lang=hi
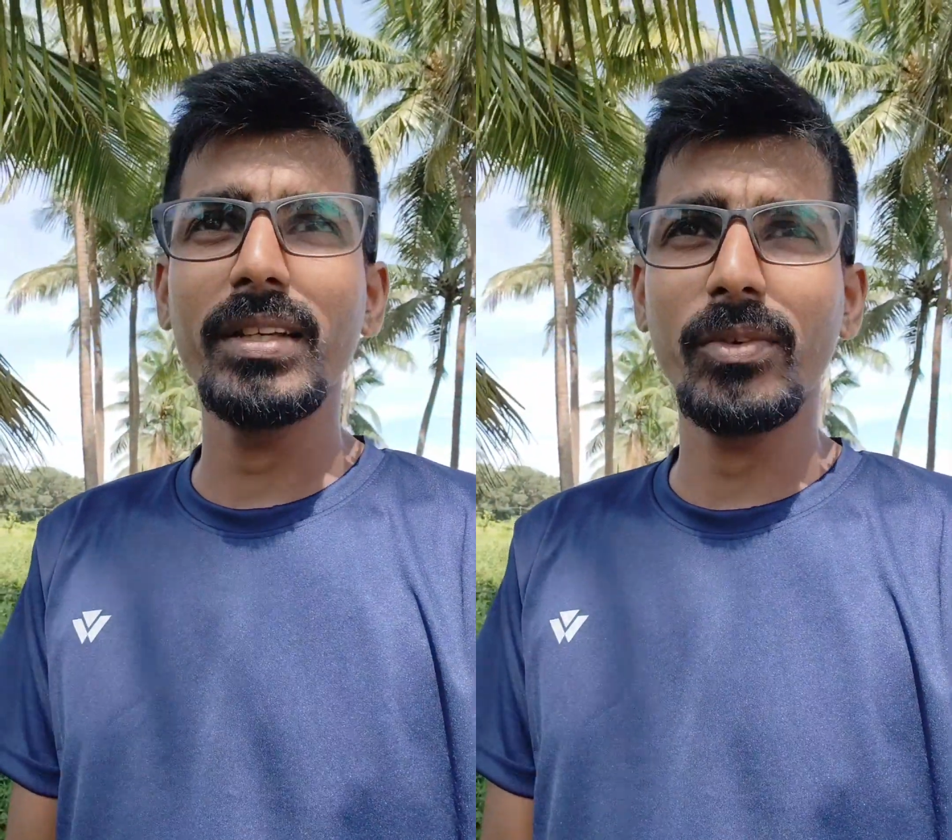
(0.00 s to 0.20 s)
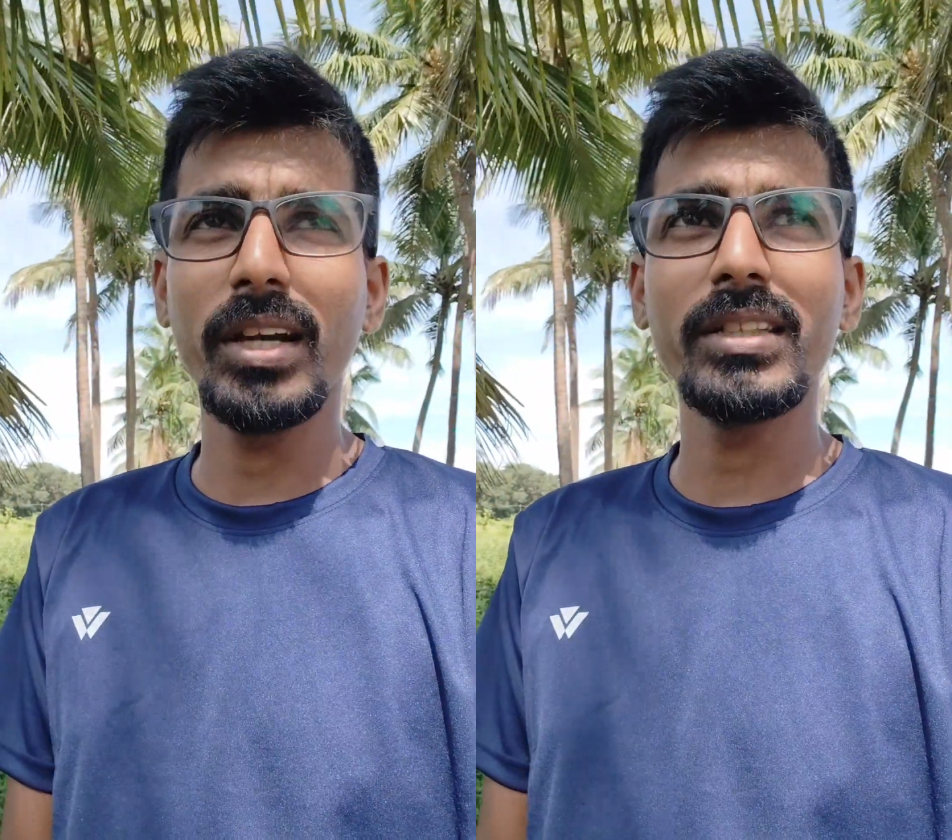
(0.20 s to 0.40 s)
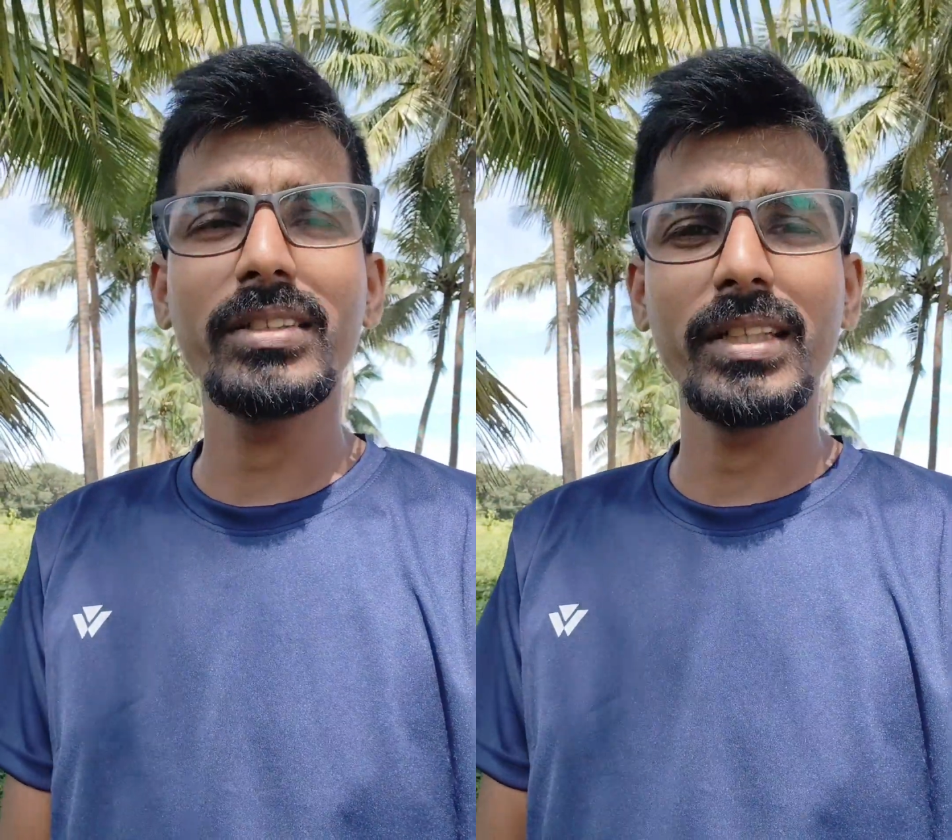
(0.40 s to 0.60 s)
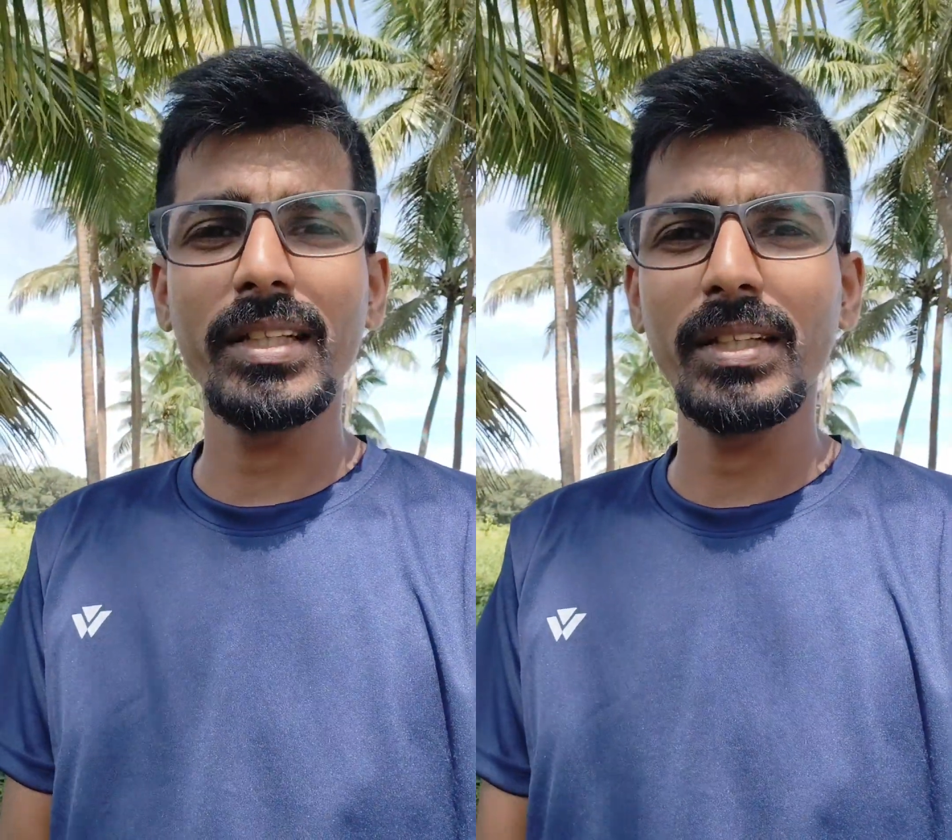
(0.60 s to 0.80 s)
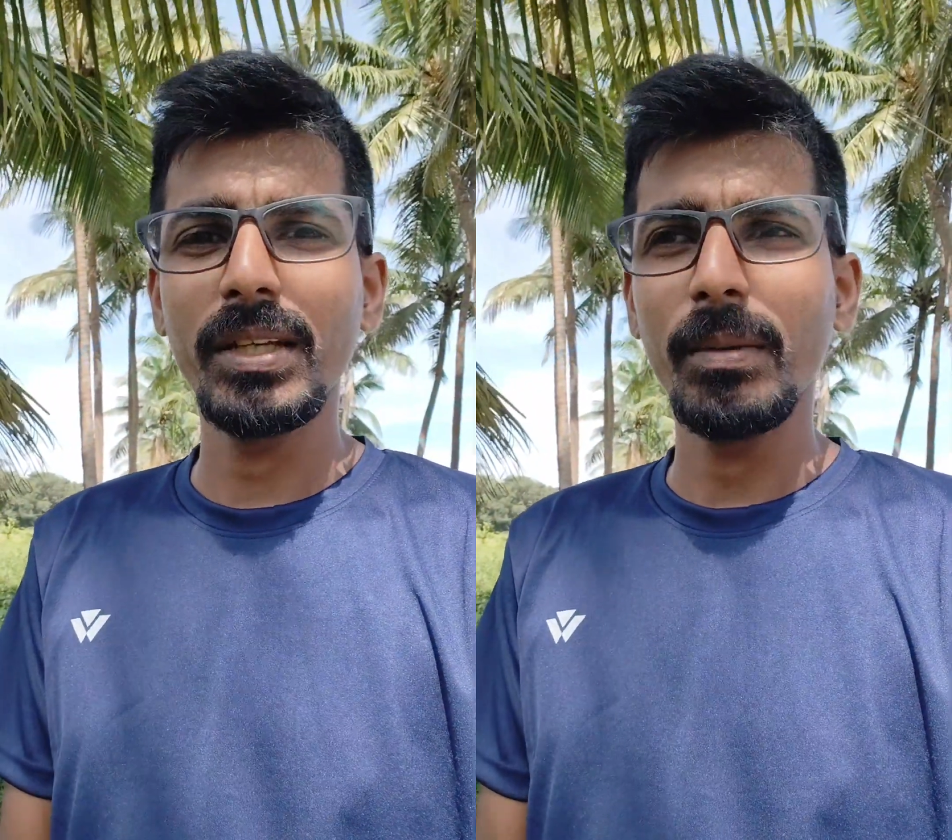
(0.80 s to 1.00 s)
ख्वाहिश थी
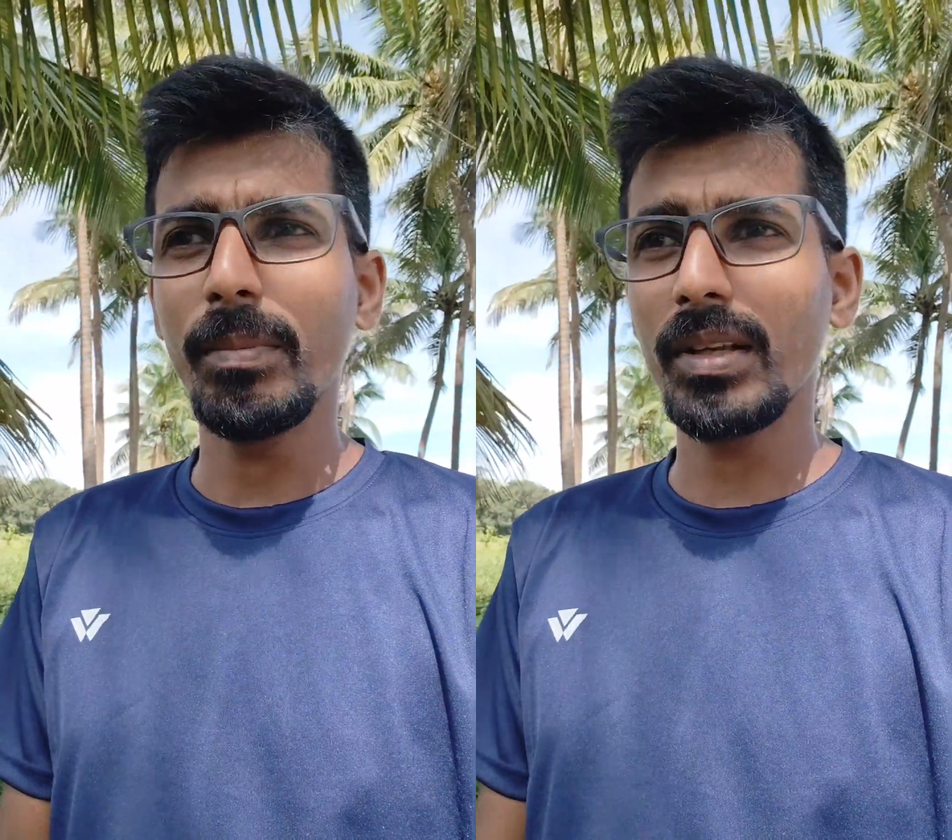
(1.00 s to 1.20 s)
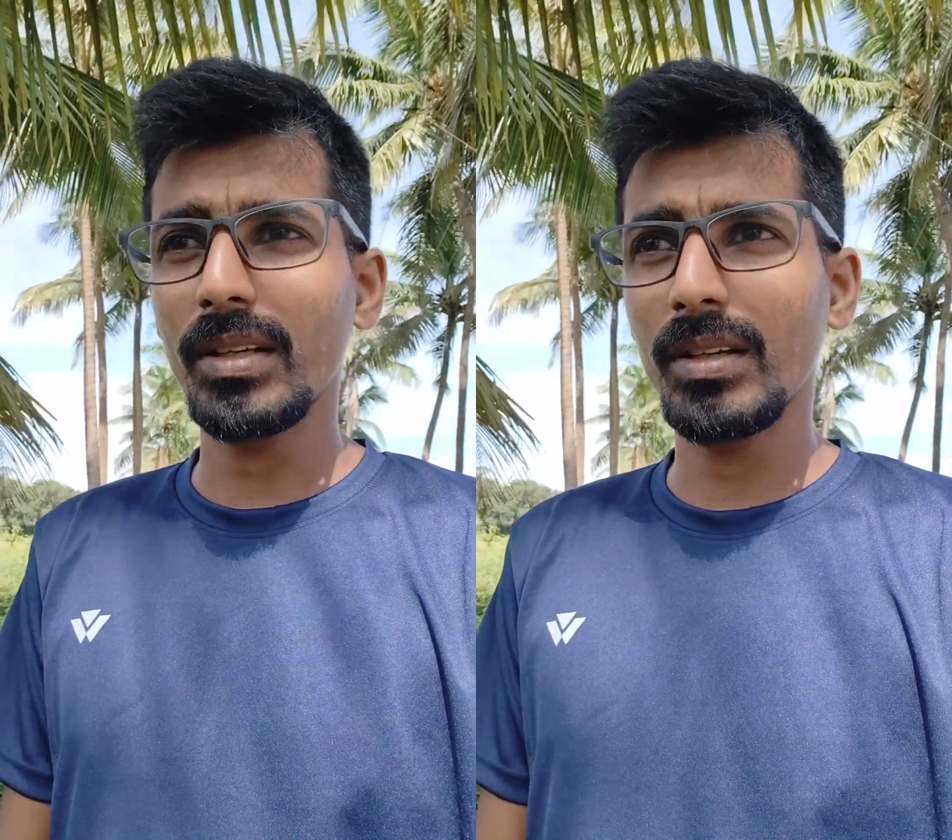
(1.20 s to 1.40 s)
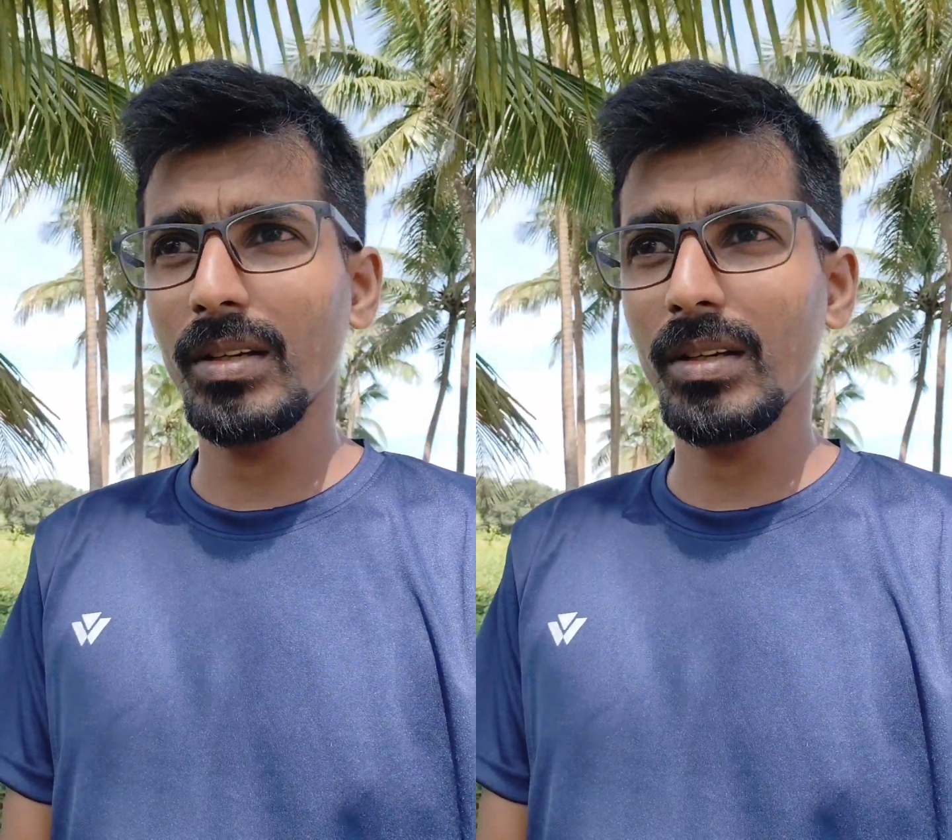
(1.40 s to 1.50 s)
पर